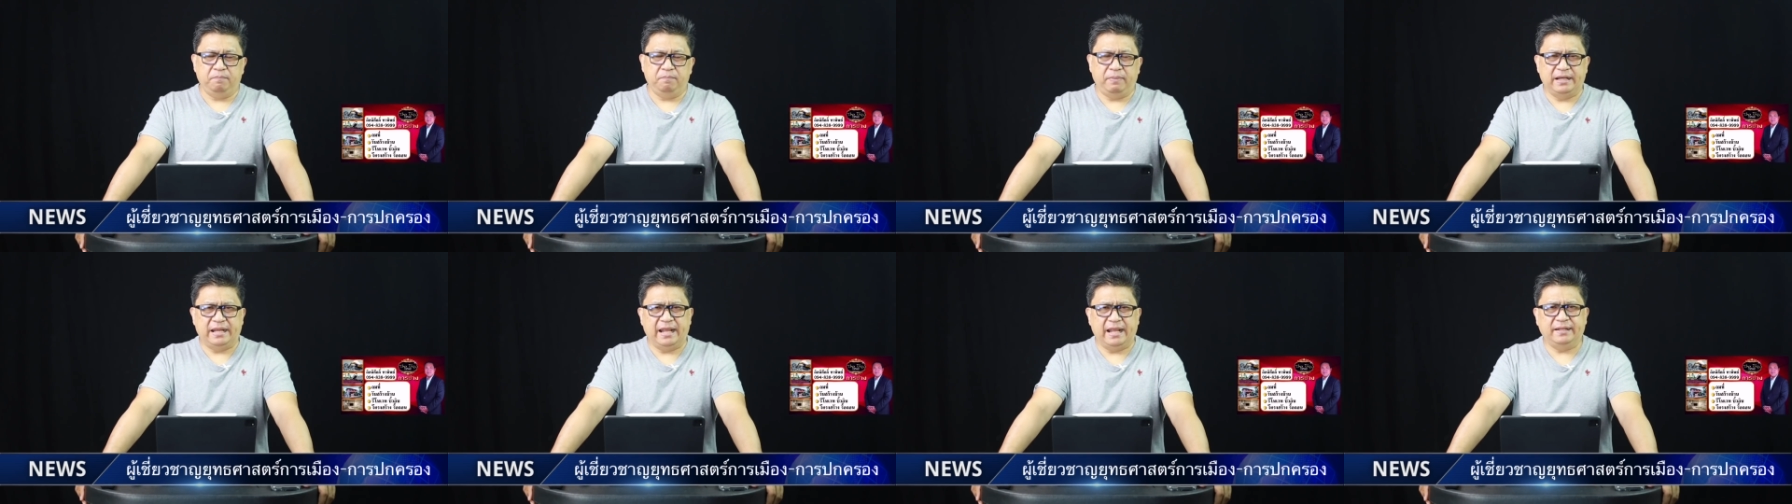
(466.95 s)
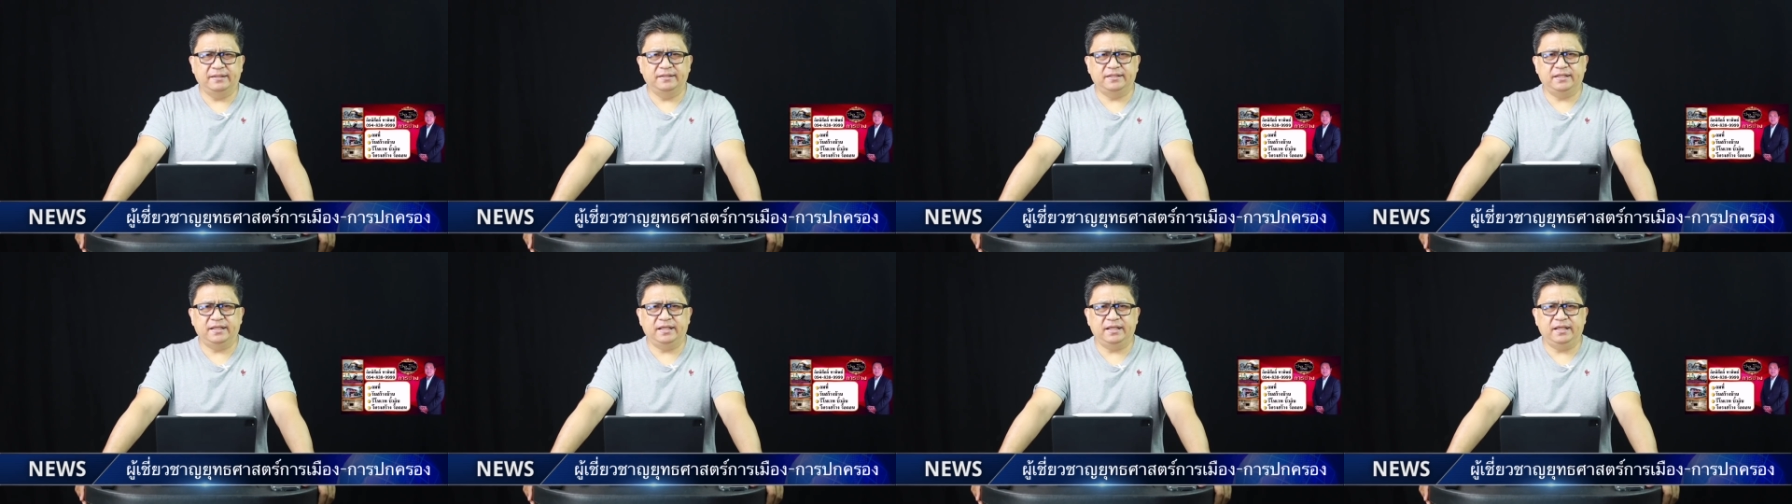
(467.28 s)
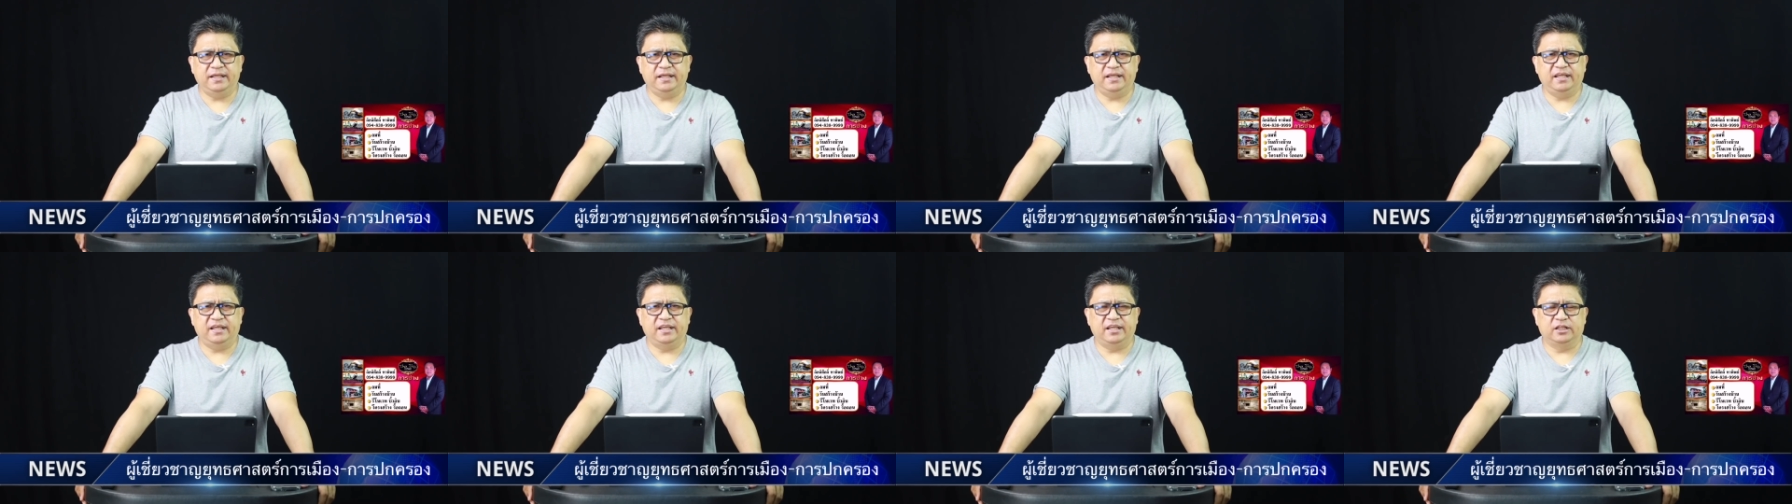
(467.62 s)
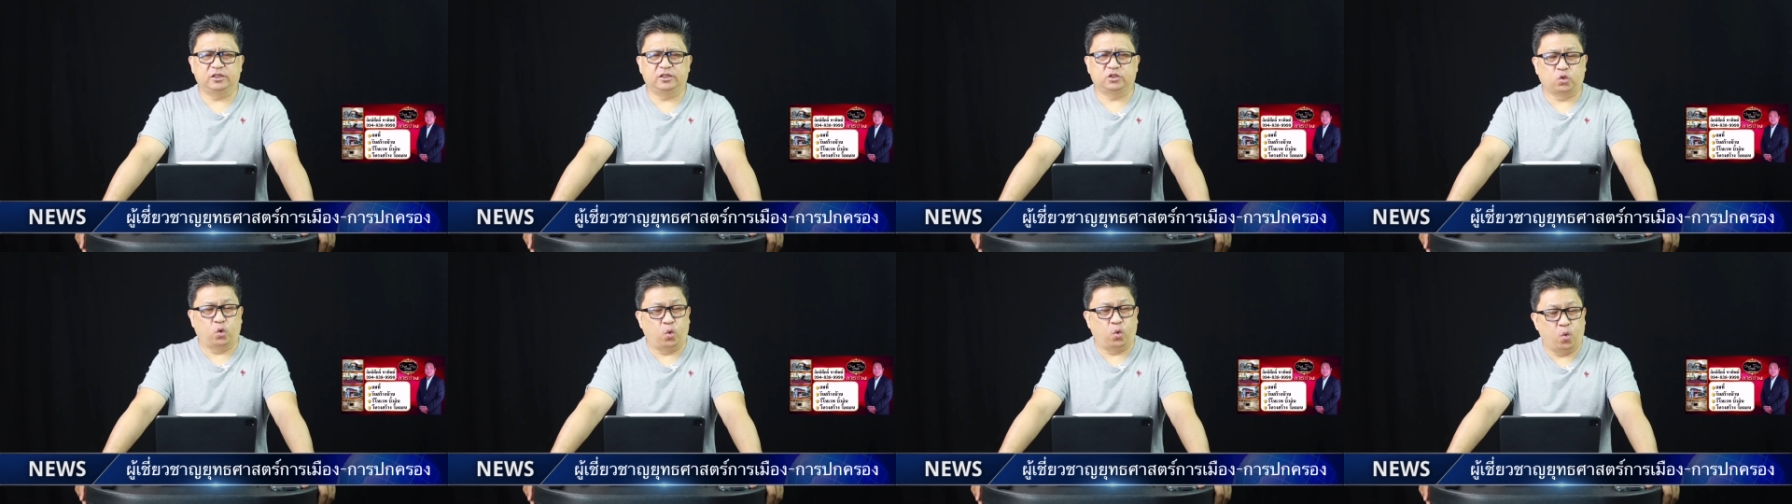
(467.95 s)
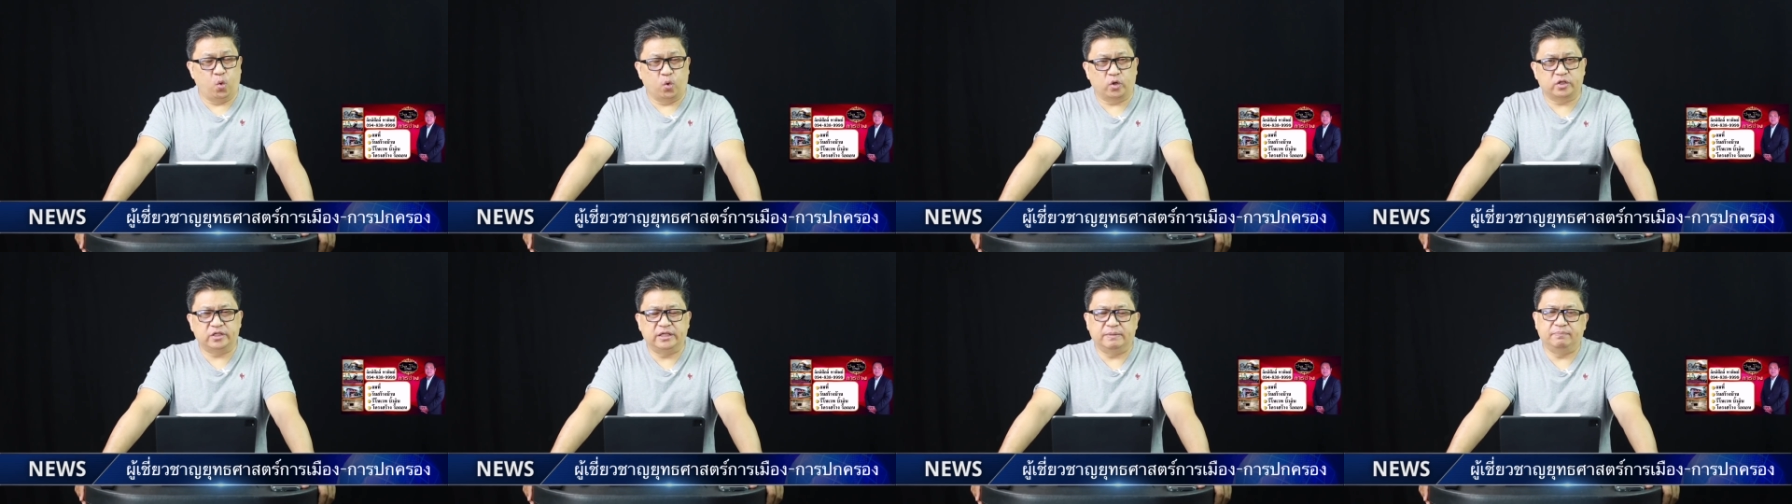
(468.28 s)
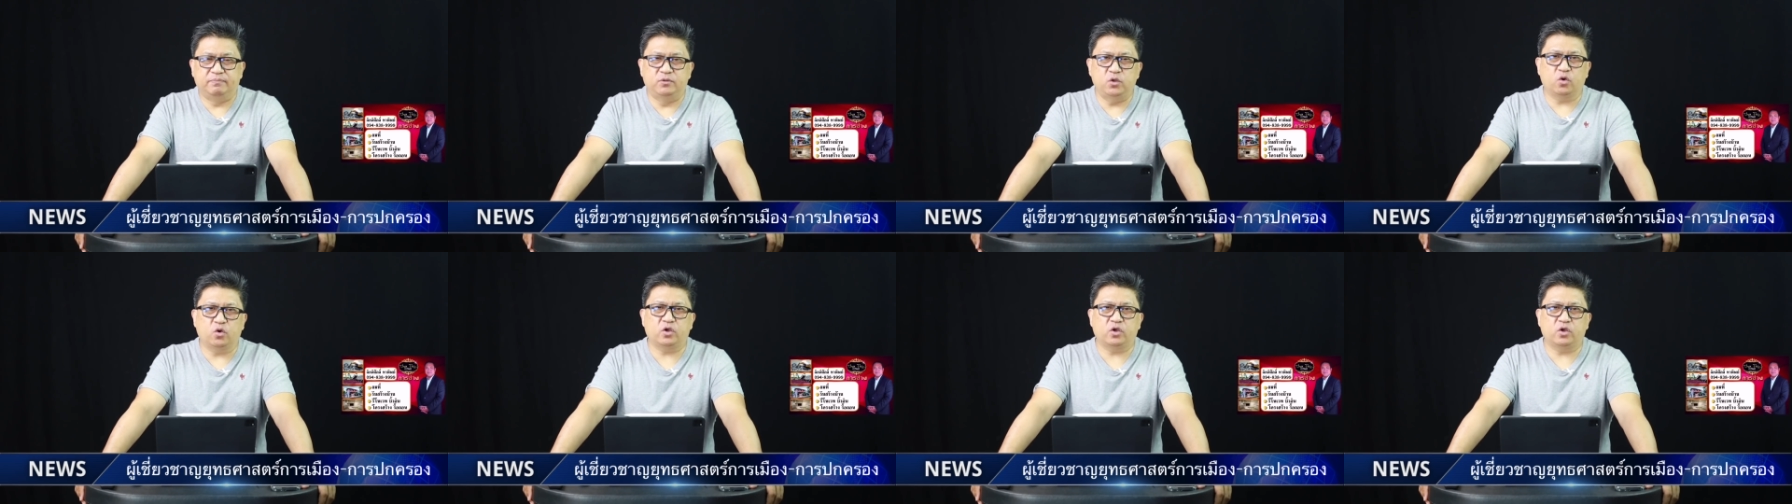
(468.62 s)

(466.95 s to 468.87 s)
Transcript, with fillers: ประเด็นที่ถูกหยิบ